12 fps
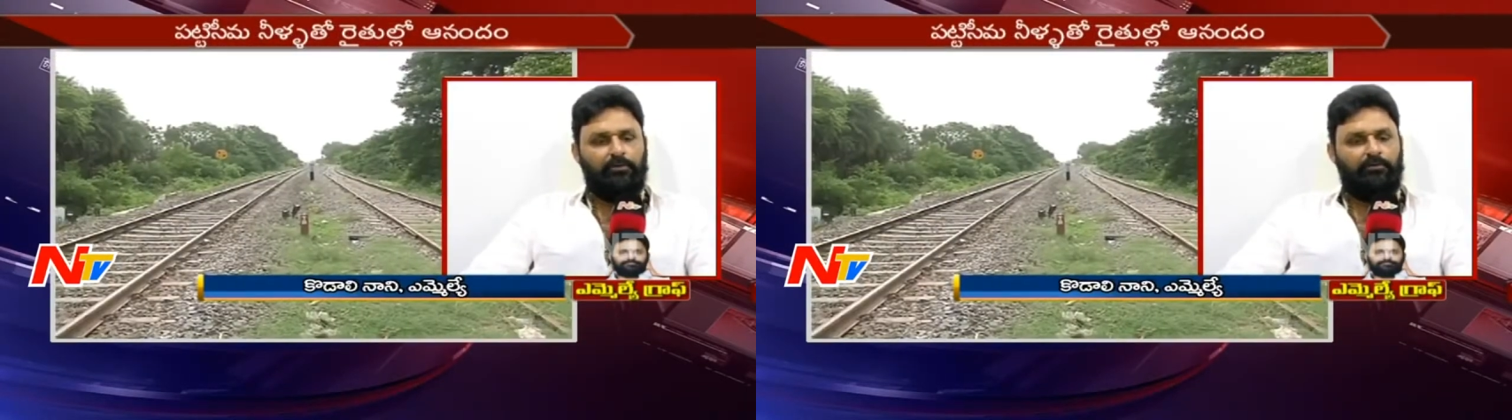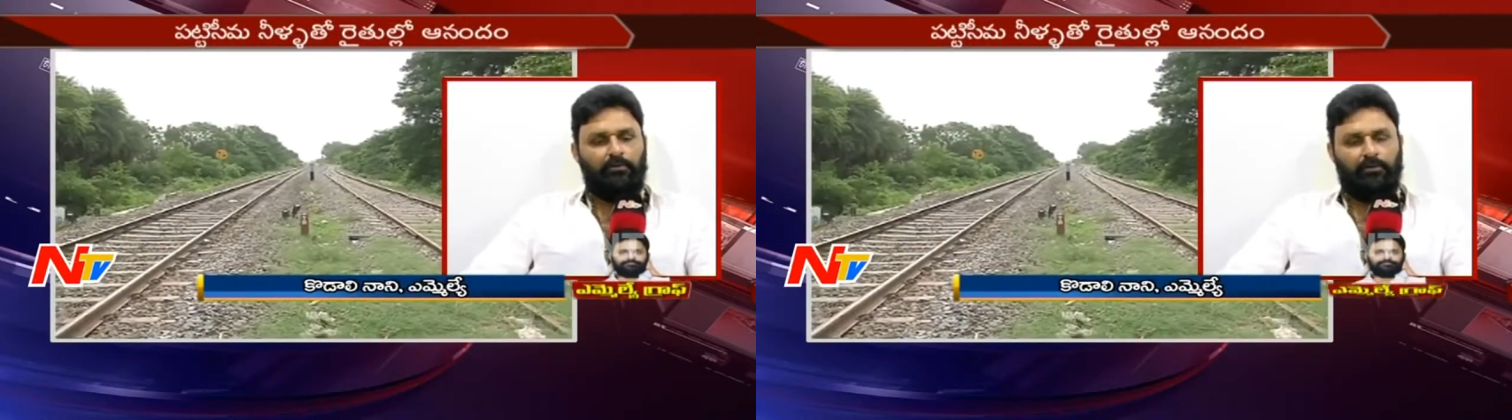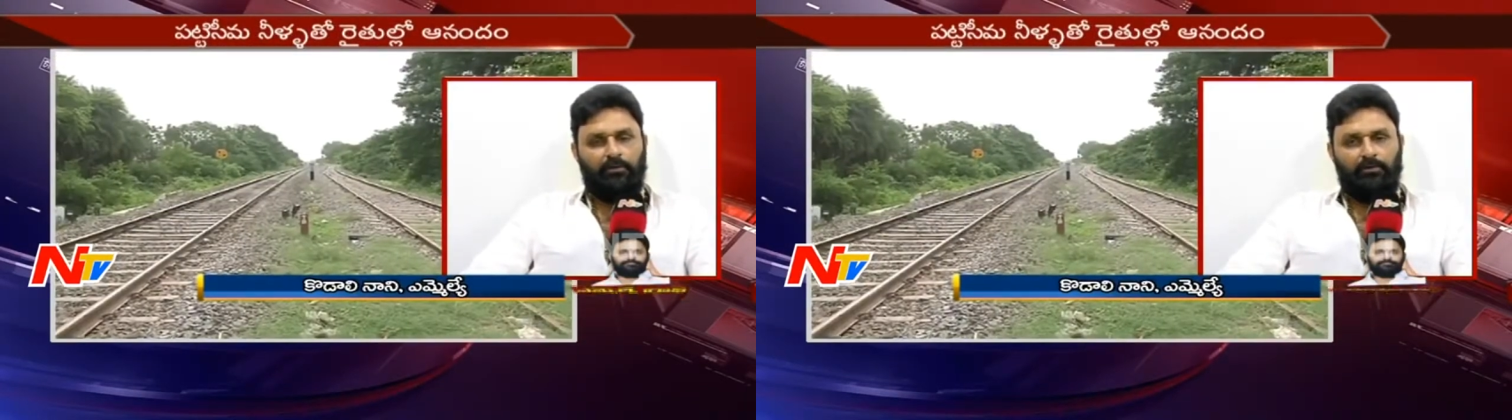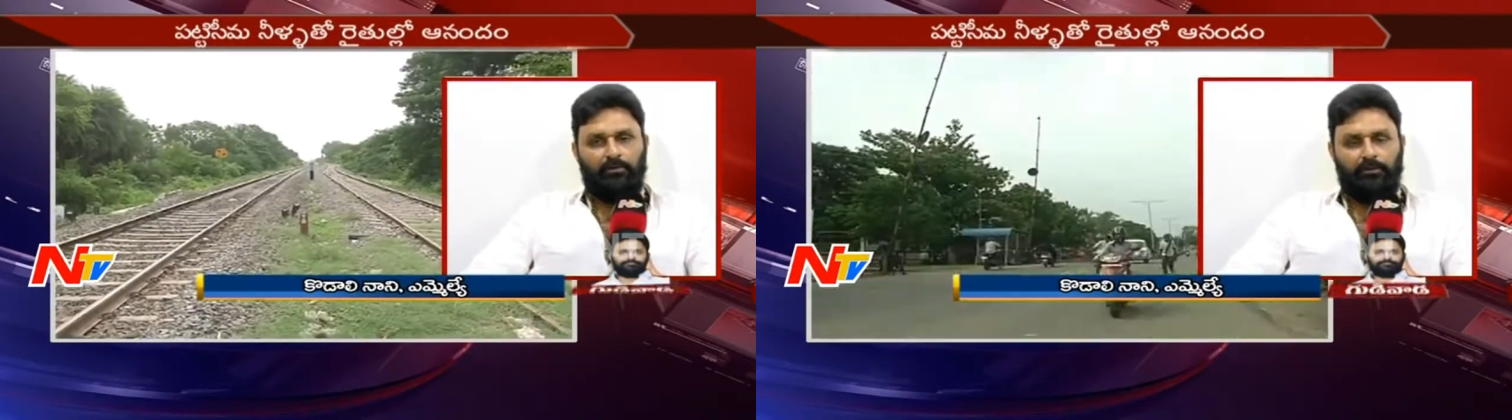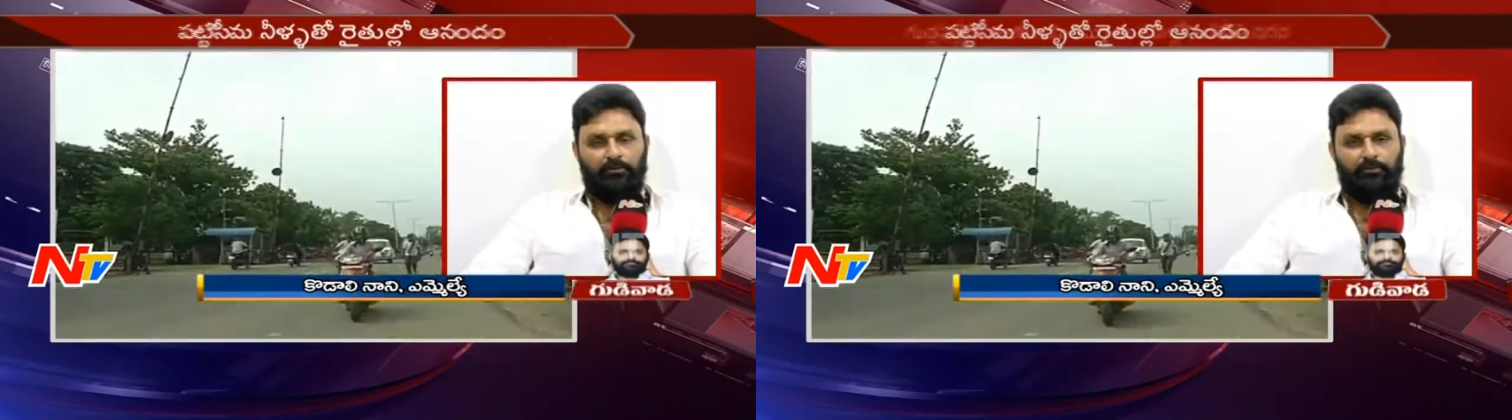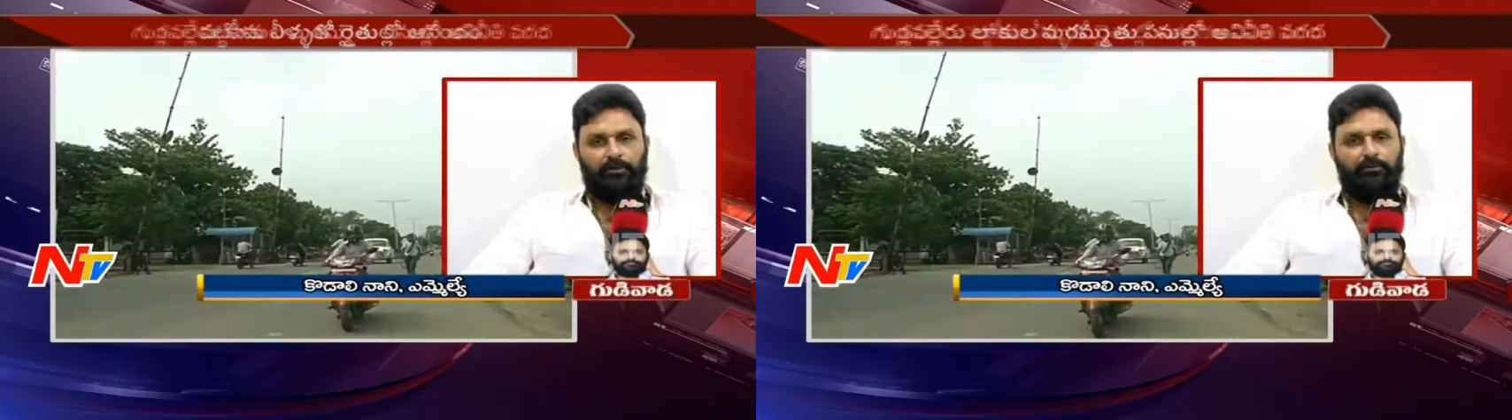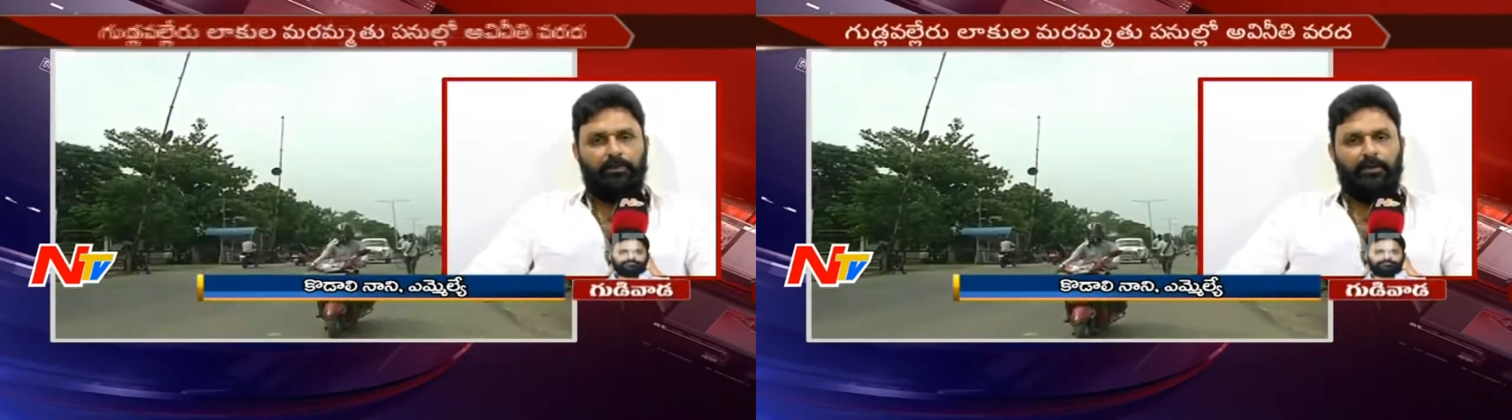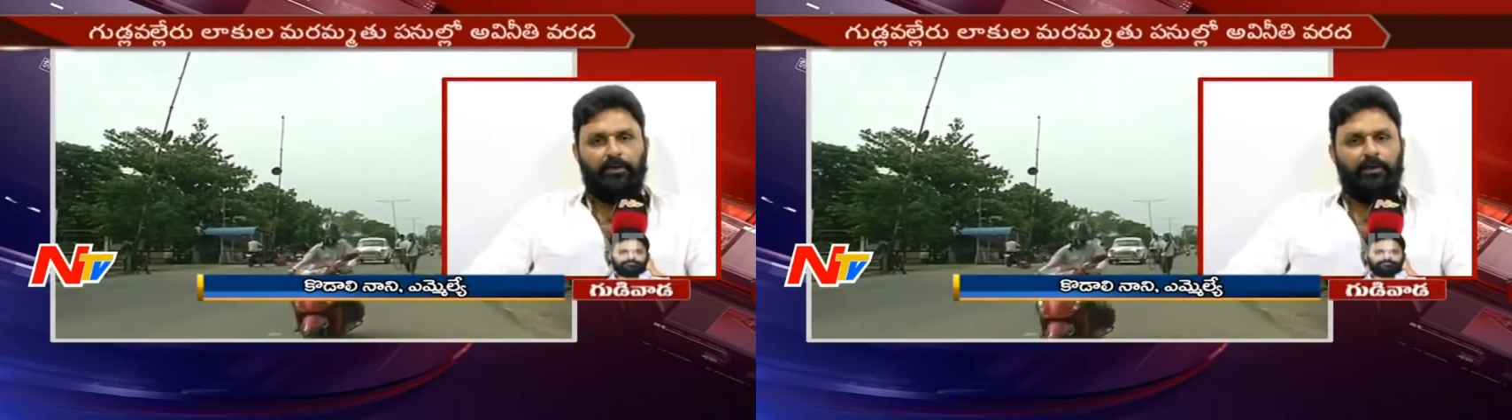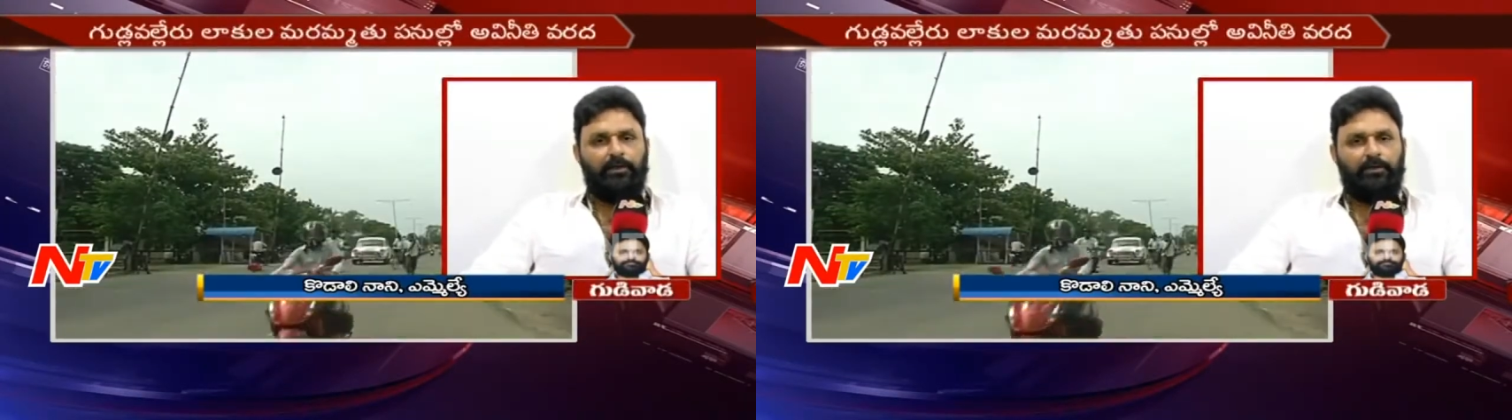రూరల్లో ఉన్నటువంటి
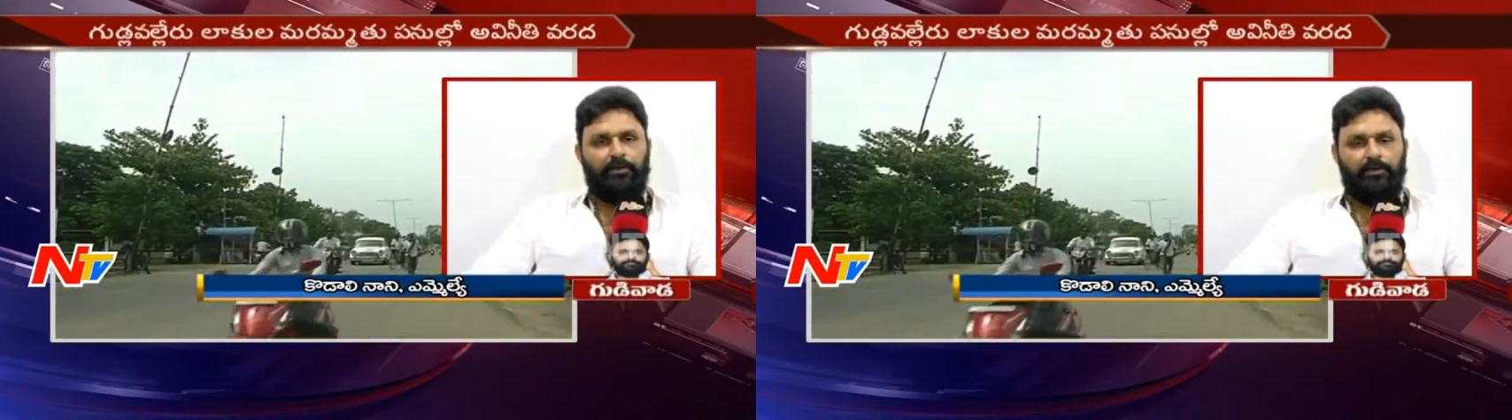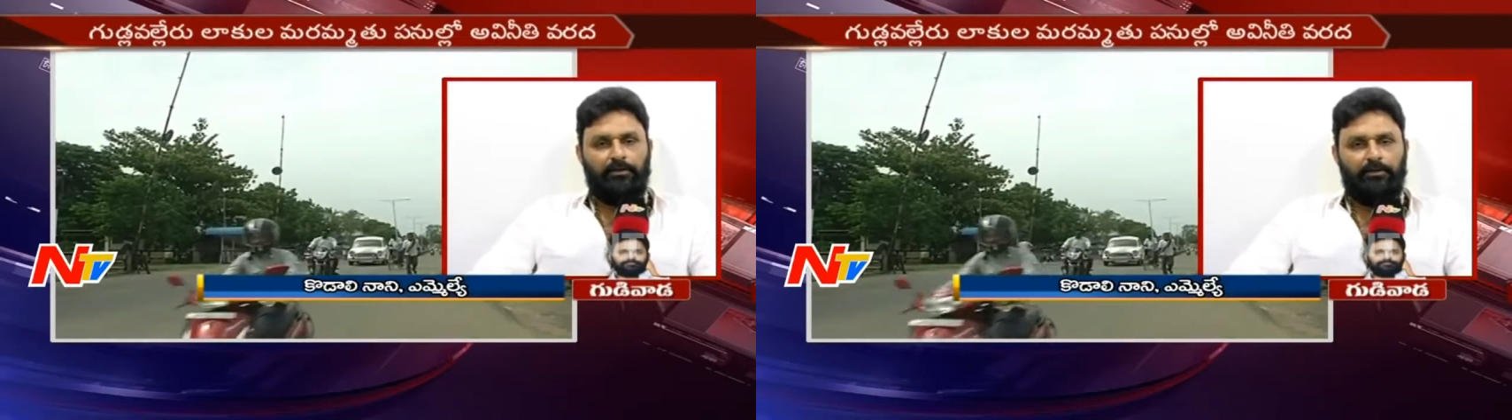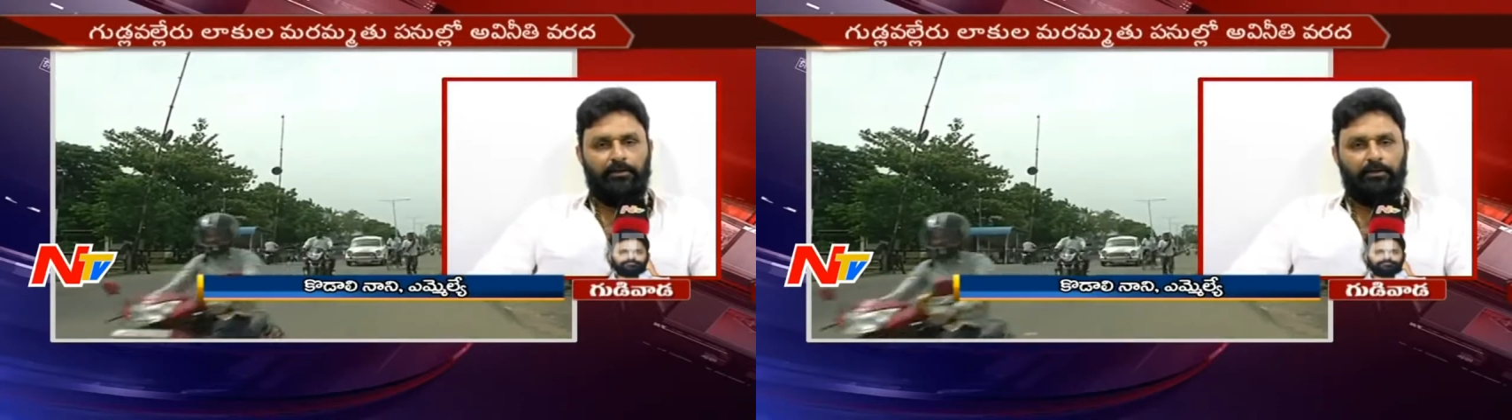మండలాలకు కానీ